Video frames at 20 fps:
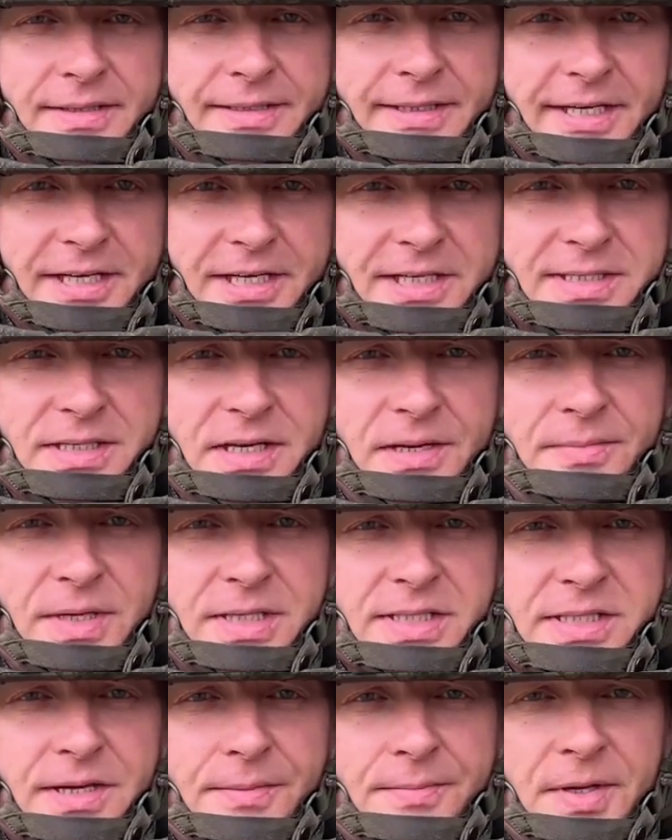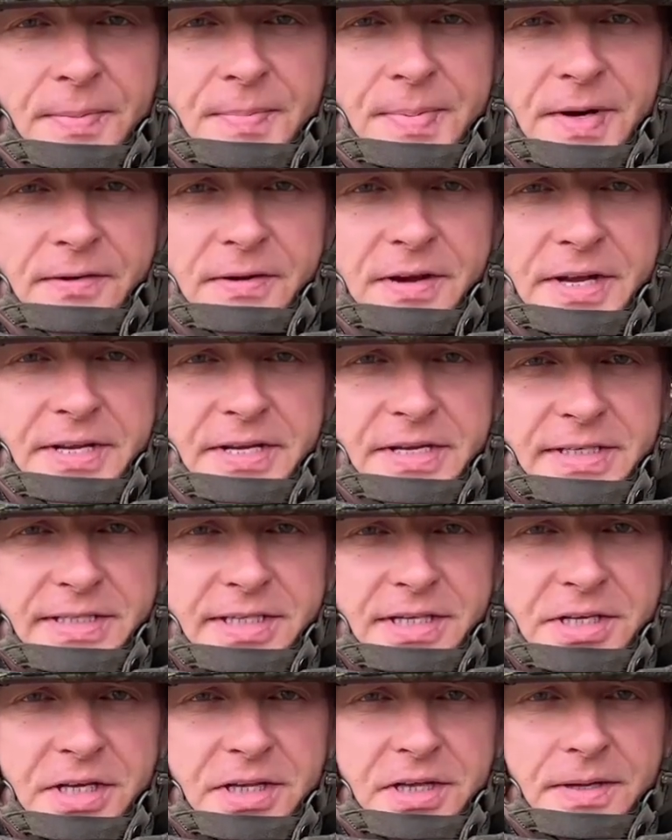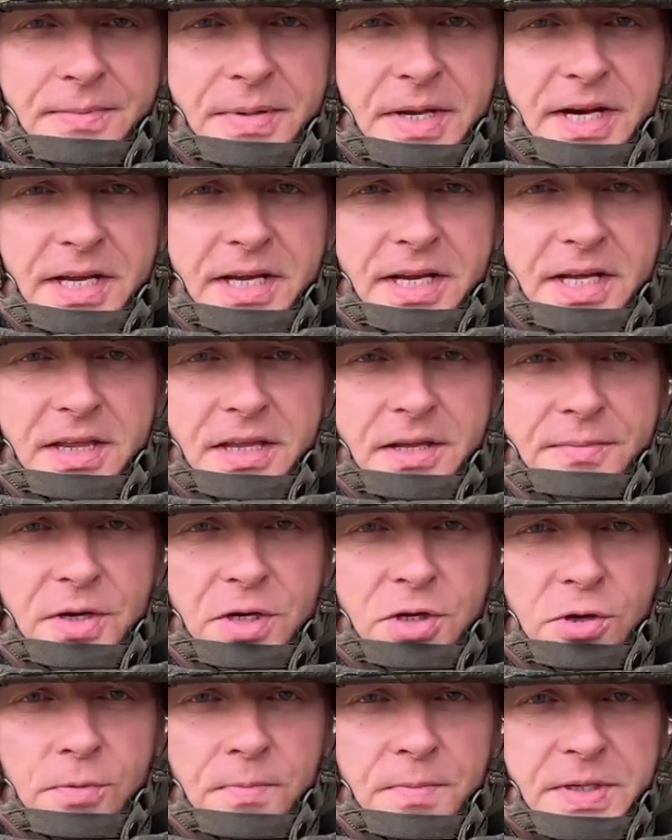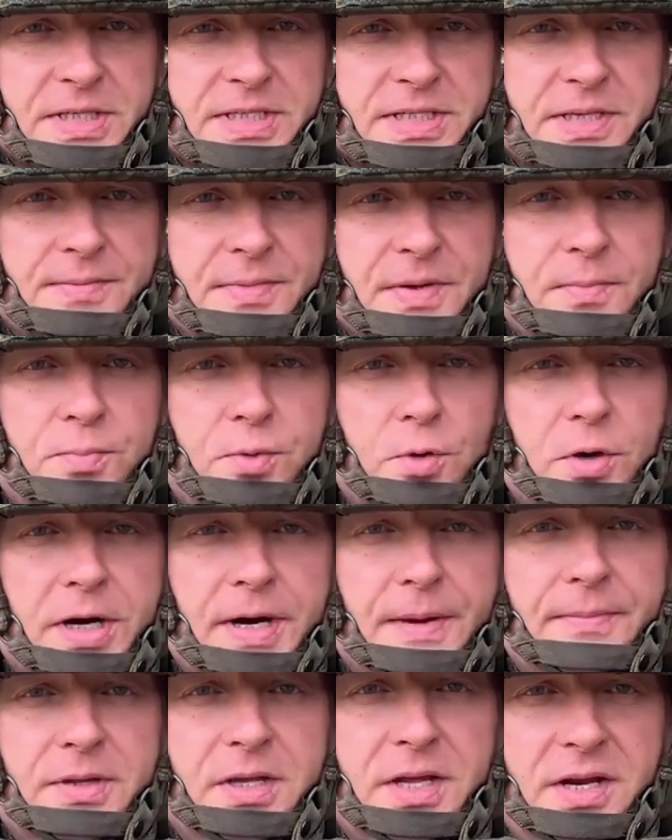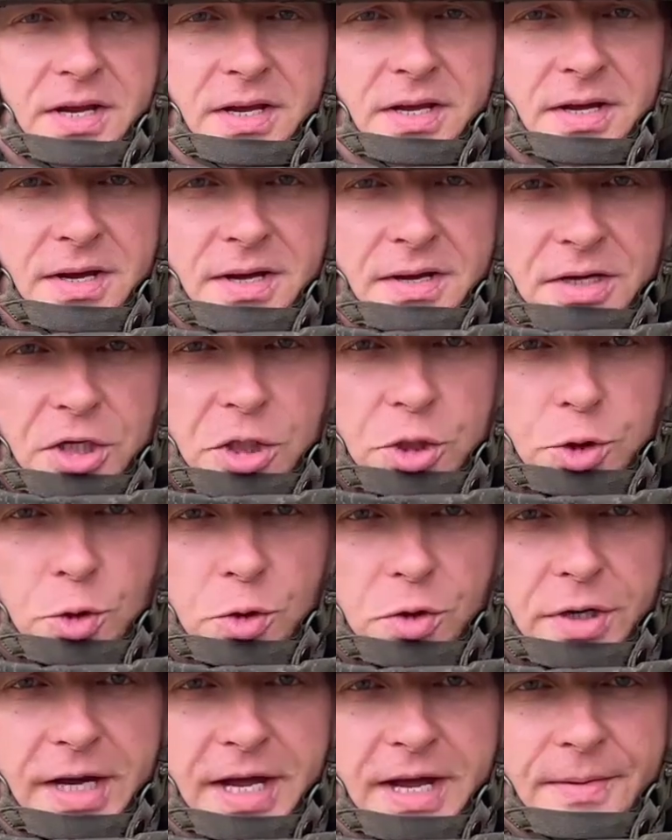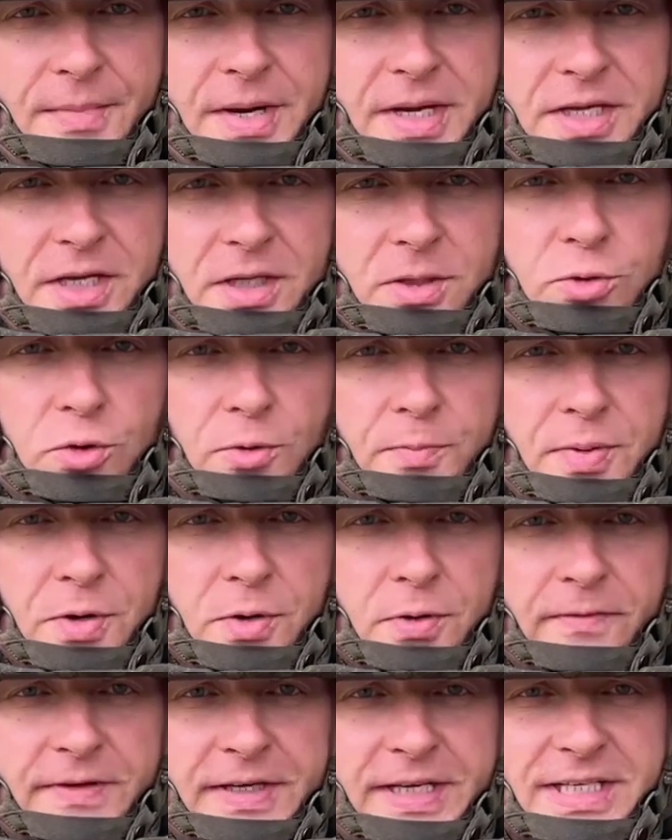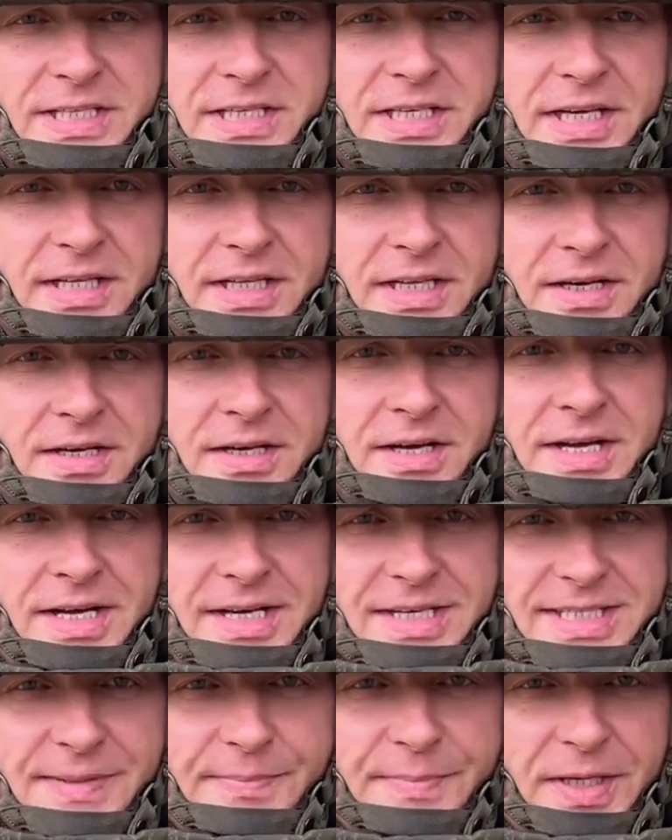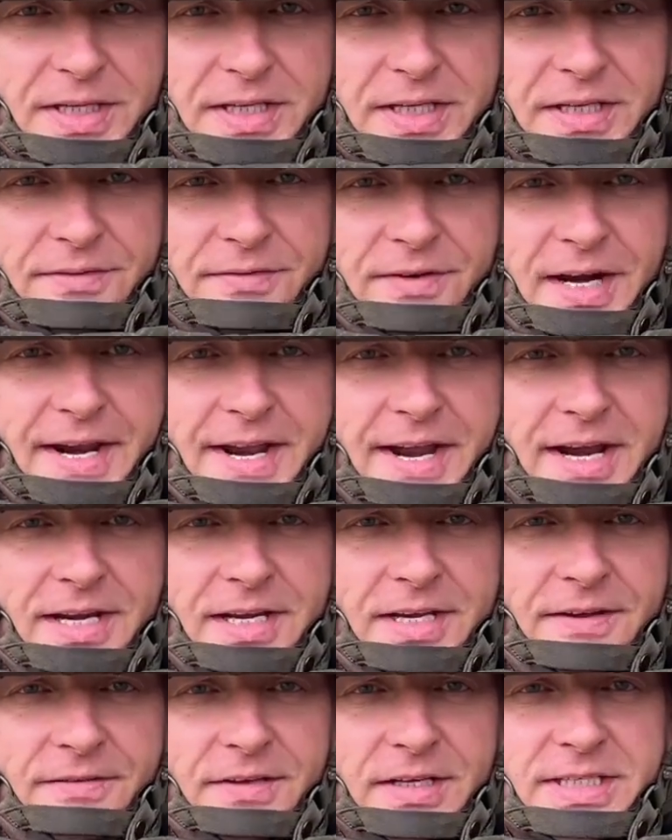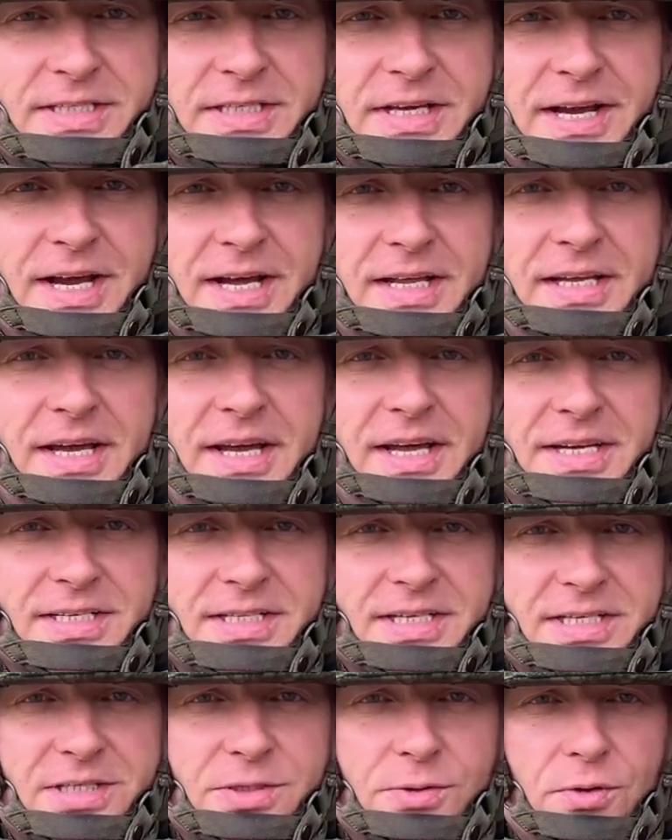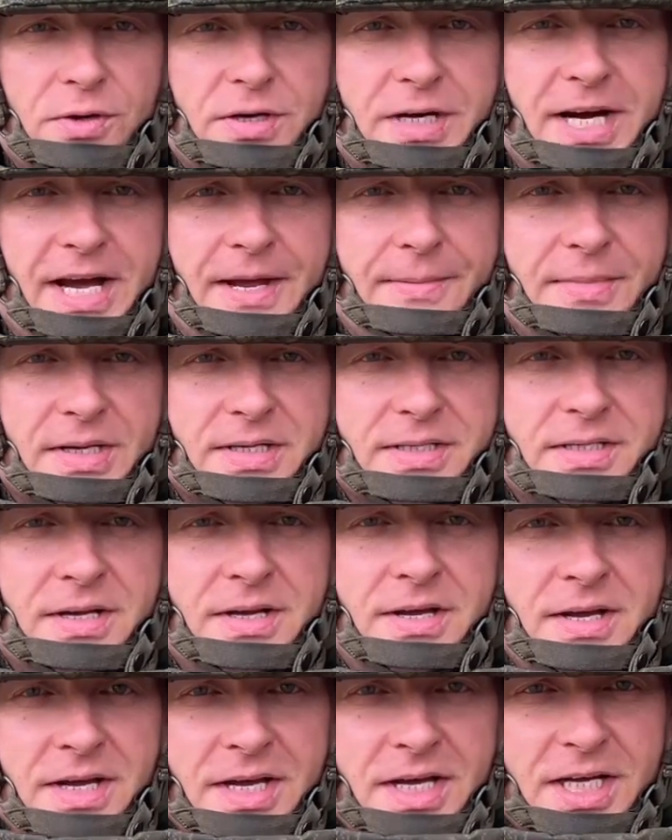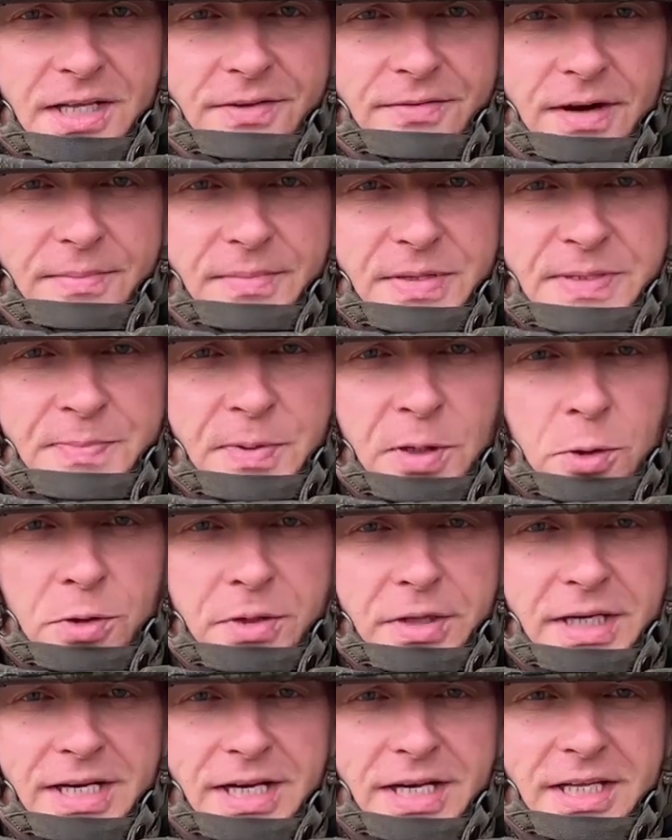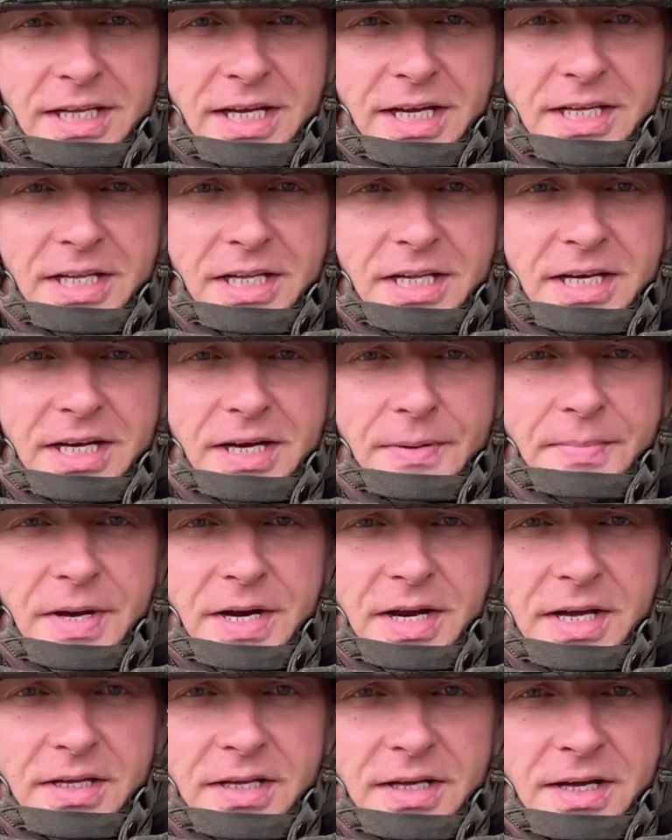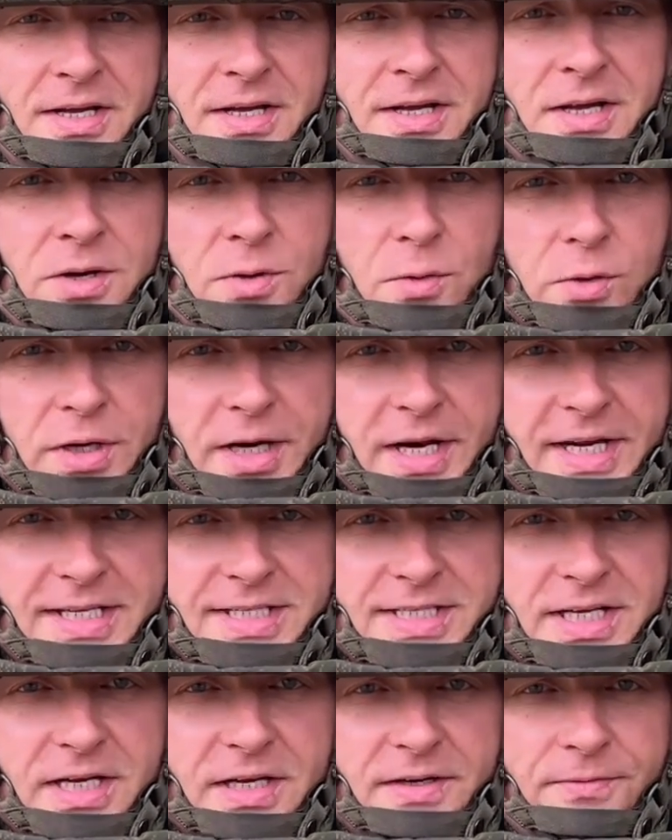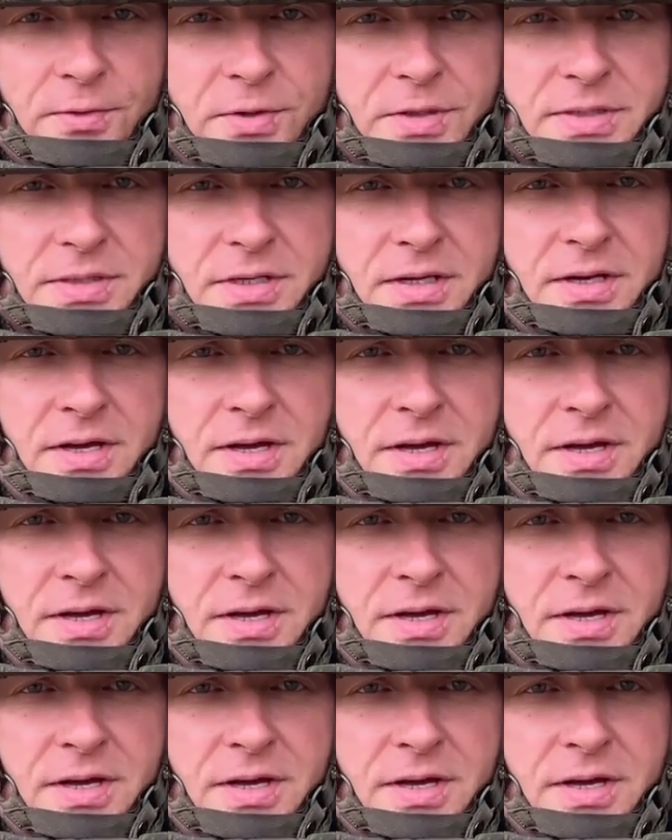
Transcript: На Красноиманском направлении зенитными ракетными комплексами БУК-М3 и ТОР-М1 эм группировки «Центр» сбиты два реактивных снаряда РСЗО «Хаймерс» и два беспилотных летательных аппарата украинских войск.